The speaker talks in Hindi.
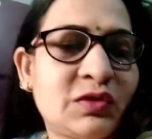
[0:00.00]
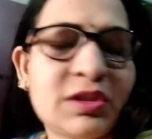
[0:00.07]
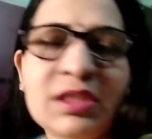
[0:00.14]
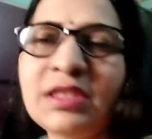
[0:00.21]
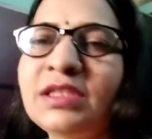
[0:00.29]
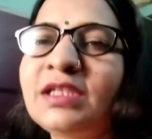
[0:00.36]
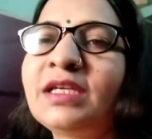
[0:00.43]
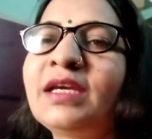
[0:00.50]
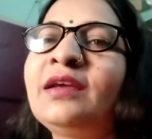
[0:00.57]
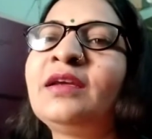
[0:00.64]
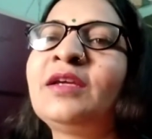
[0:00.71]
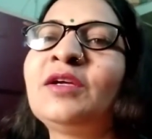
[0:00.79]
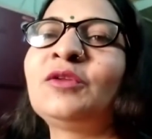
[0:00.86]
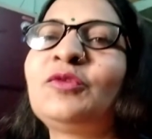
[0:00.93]
चलिए ठीक है
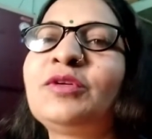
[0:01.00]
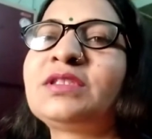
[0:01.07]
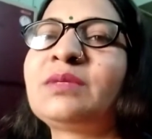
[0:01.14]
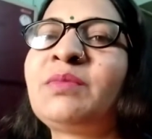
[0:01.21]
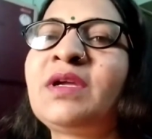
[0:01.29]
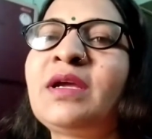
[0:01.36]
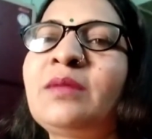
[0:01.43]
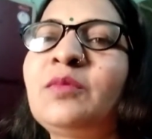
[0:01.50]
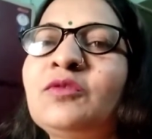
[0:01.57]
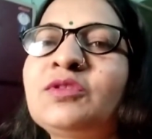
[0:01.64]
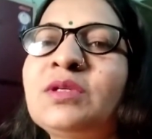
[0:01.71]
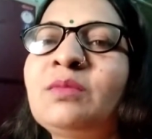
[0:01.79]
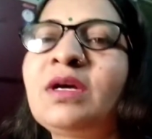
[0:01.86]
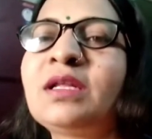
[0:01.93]
थोड़ा सा मैं आप
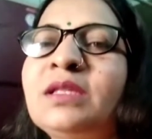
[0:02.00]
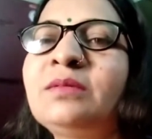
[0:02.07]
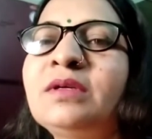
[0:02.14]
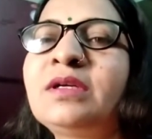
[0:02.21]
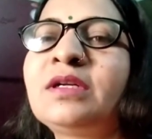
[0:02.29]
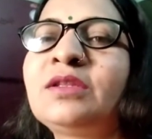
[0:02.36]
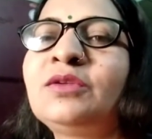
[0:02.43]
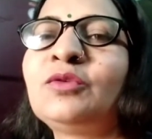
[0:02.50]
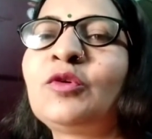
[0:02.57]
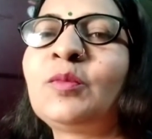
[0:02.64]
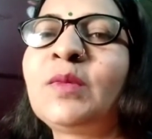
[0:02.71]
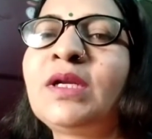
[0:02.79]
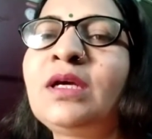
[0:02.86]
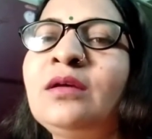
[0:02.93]
लोगों से बातें भी करती हूँ
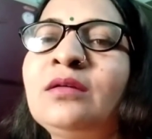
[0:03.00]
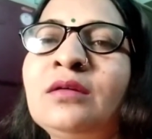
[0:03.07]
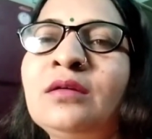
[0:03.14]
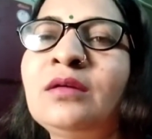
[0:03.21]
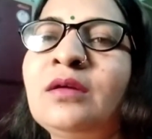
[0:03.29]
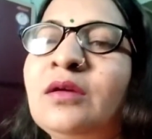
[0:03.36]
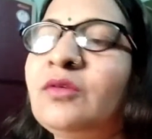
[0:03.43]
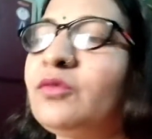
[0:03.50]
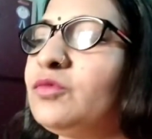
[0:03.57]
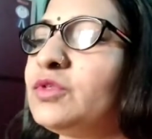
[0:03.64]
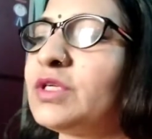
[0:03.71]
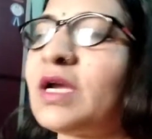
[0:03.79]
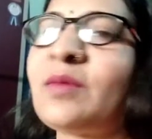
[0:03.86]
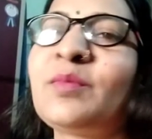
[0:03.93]
और मैं ना
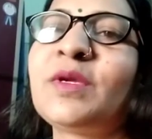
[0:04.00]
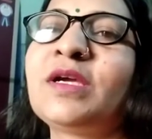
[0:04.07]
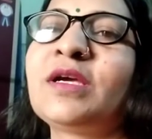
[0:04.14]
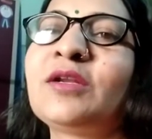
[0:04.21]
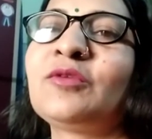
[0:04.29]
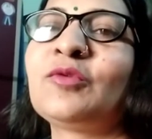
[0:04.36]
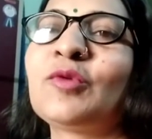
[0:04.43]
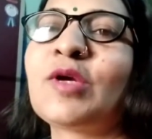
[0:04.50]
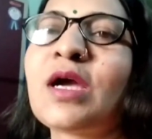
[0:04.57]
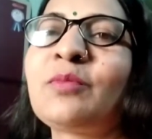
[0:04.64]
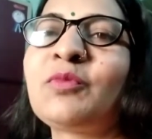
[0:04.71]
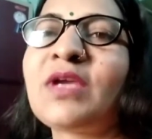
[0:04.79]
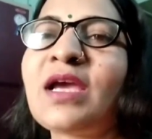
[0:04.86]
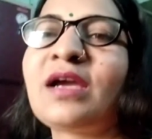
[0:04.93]
कुछ काम भी कर रही हूँ
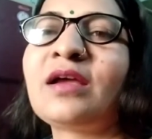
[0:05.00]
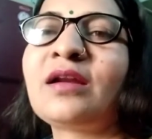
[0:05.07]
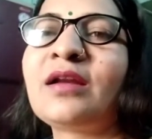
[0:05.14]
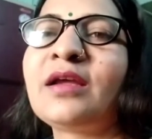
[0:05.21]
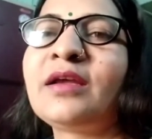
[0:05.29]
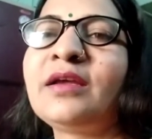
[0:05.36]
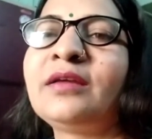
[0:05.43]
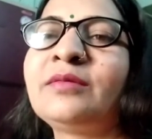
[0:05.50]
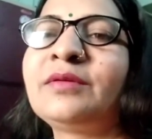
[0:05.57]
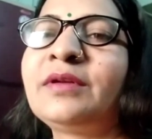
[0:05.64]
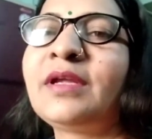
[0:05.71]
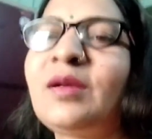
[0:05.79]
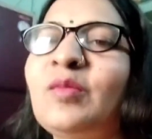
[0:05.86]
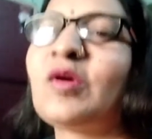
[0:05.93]
काम क्या करना है
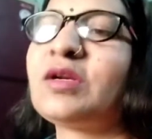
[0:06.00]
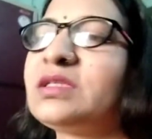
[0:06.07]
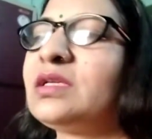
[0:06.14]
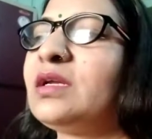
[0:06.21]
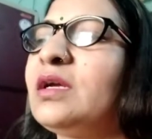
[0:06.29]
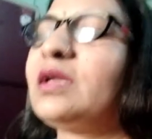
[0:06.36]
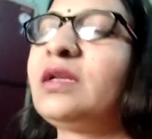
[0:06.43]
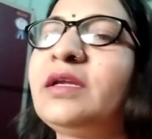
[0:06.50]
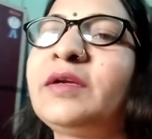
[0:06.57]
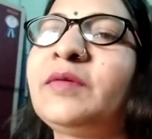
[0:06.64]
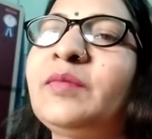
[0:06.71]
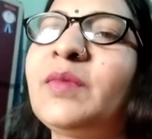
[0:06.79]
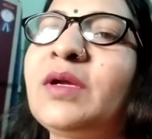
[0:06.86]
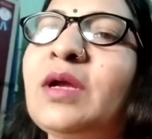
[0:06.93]
नेल पॉलिश लगाना है
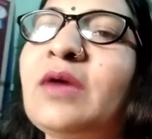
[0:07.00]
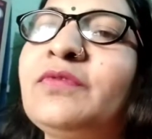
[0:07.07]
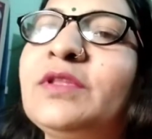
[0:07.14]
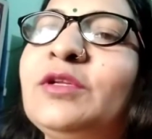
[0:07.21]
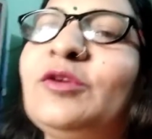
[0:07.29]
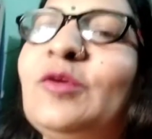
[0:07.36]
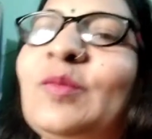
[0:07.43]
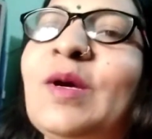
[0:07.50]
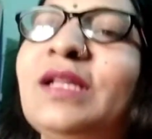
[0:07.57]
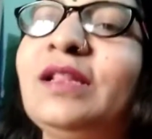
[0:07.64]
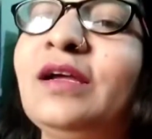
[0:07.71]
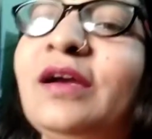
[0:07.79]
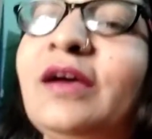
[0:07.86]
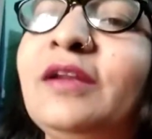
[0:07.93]
मैं काफ़ी दिनों
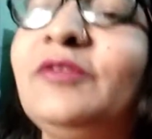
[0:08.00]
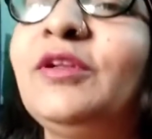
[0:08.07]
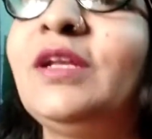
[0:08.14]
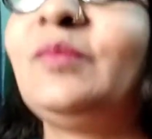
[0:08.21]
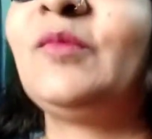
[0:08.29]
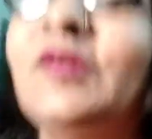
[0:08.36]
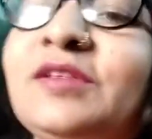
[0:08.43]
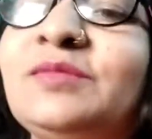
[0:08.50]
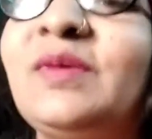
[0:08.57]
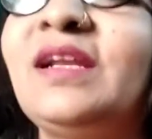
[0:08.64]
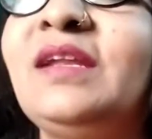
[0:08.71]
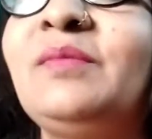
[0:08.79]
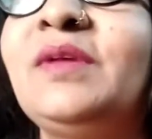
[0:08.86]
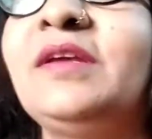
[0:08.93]
बाद लगा रही हूँ नेल पॉलिश
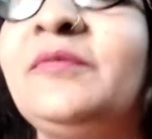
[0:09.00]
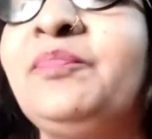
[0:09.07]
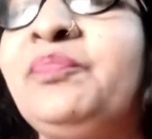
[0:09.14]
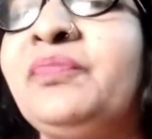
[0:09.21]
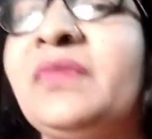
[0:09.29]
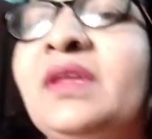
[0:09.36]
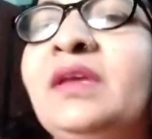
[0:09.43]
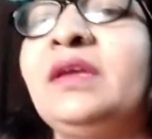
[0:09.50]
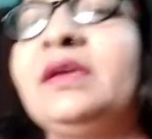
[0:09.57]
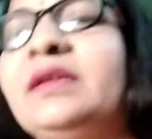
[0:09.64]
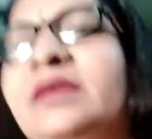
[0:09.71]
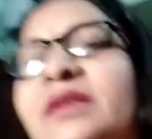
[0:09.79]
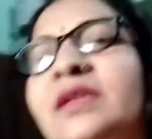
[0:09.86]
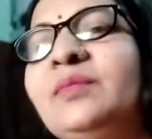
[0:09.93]
पहले मैं
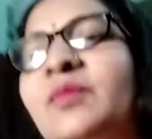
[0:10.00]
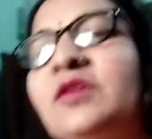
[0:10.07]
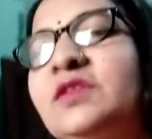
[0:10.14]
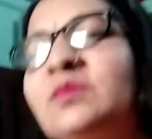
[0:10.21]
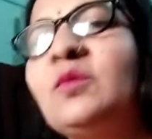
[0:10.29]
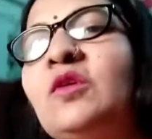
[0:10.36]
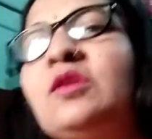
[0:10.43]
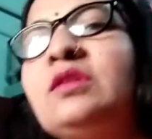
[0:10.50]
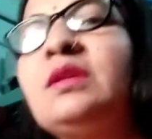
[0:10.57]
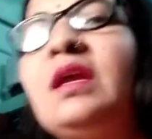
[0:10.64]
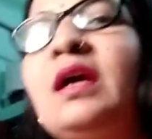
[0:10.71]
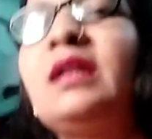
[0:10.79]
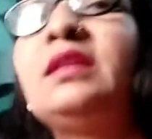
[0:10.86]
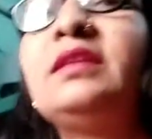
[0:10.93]
नेल पॉलिश बहुत
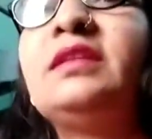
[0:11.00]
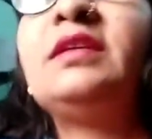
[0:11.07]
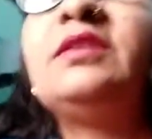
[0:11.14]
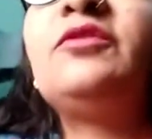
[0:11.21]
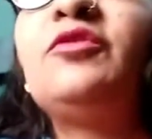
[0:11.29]
लगाती थी